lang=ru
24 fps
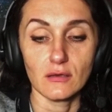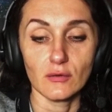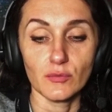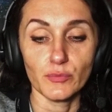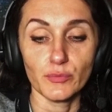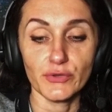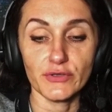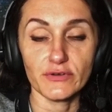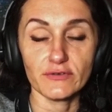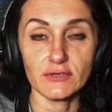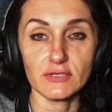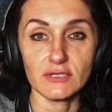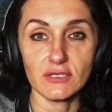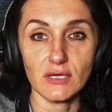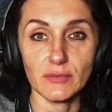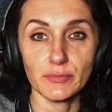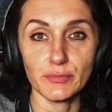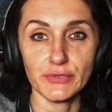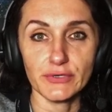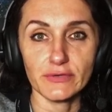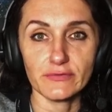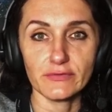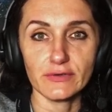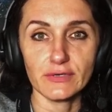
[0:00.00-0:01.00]

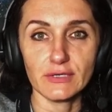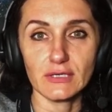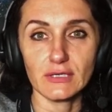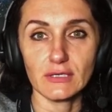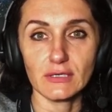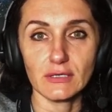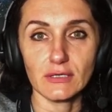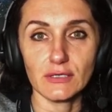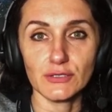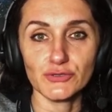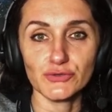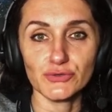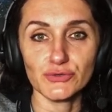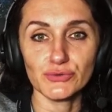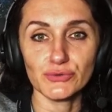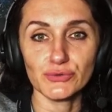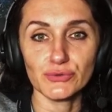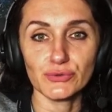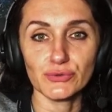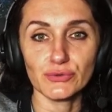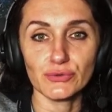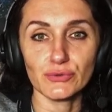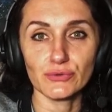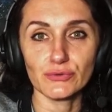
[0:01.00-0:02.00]
Первонаперво
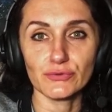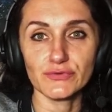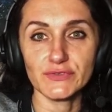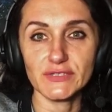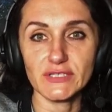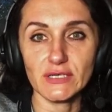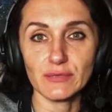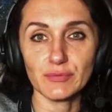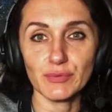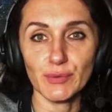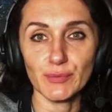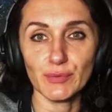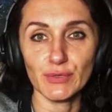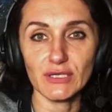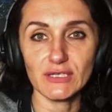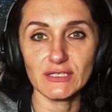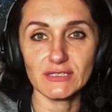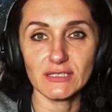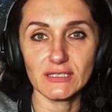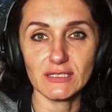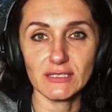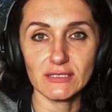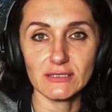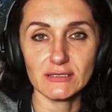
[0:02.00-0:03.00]
хочу всех
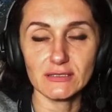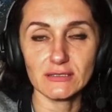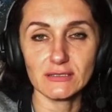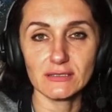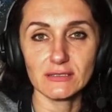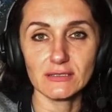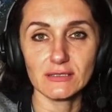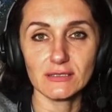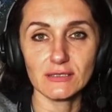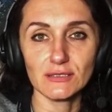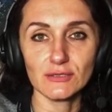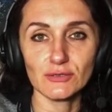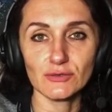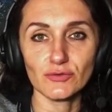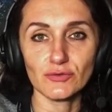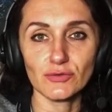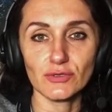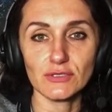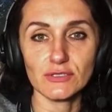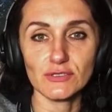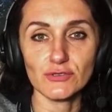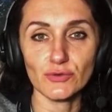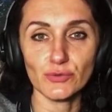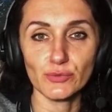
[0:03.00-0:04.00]
поблагодарить Никиту
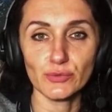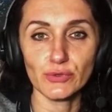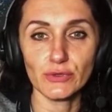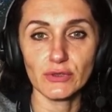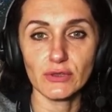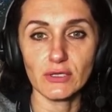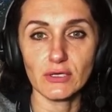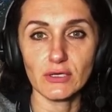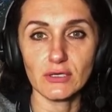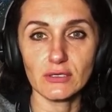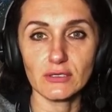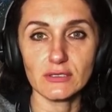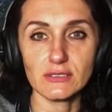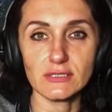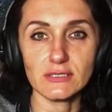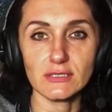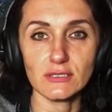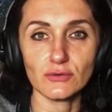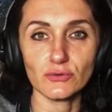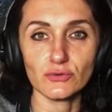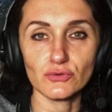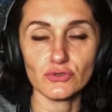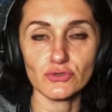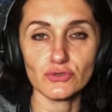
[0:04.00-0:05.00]
особенно за
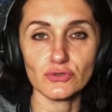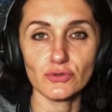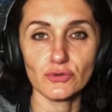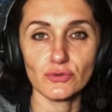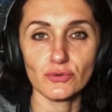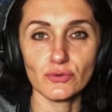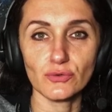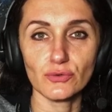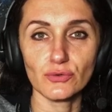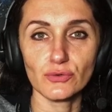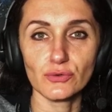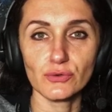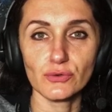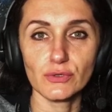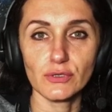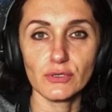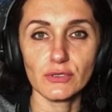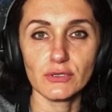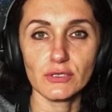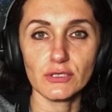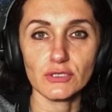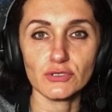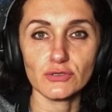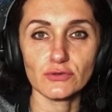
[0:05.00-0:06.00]
то, что
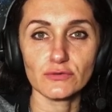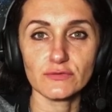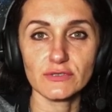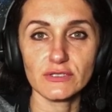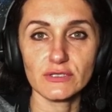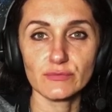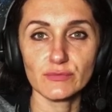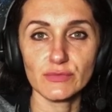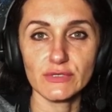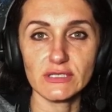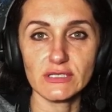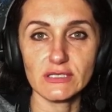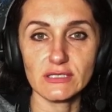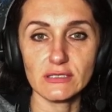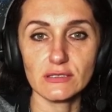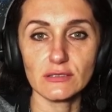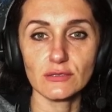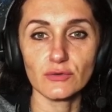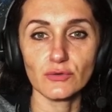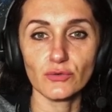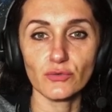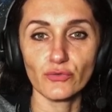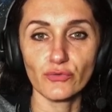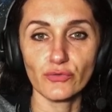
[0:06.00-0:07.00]
он нашел в себе
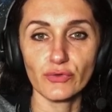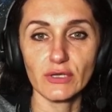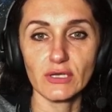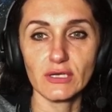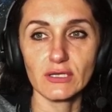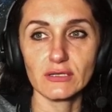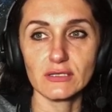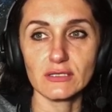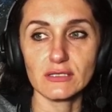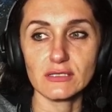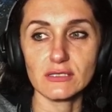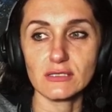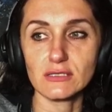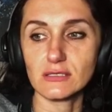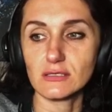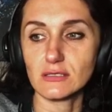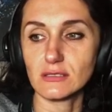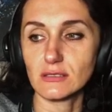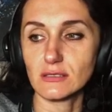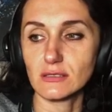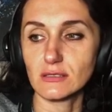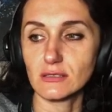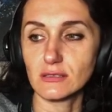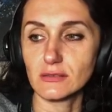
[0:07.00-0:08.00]
силы, уверенность
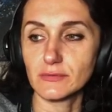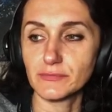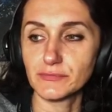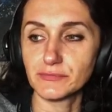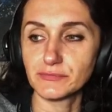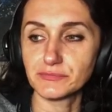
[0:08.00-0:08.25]
и